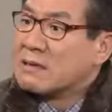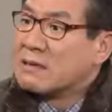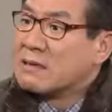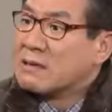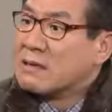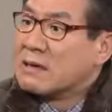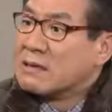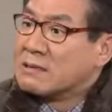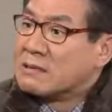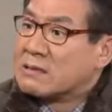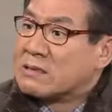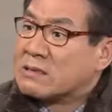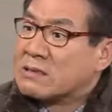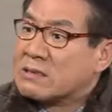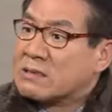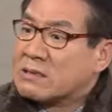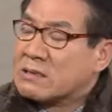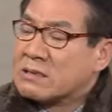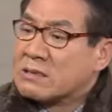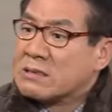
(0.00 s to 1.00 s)
아니,
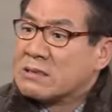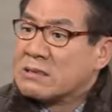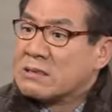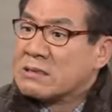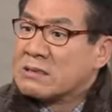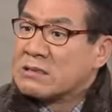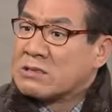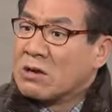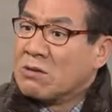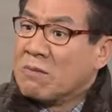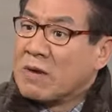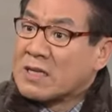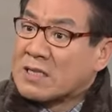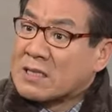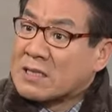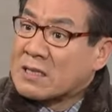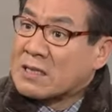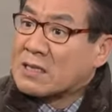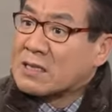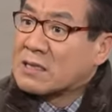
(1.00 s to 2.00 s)
정말
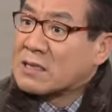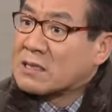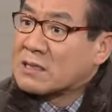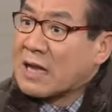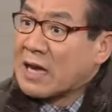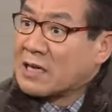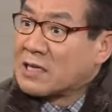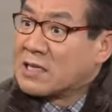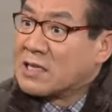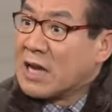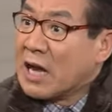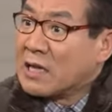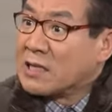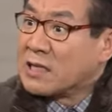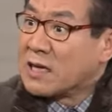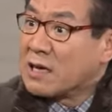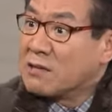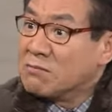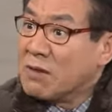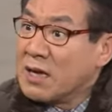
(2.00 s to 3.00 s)
당신이
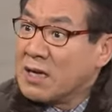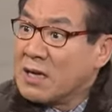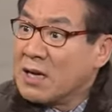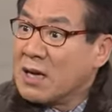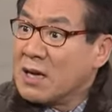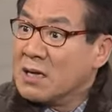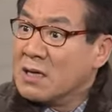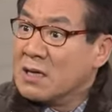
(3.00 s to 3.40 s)
아니란 말이야?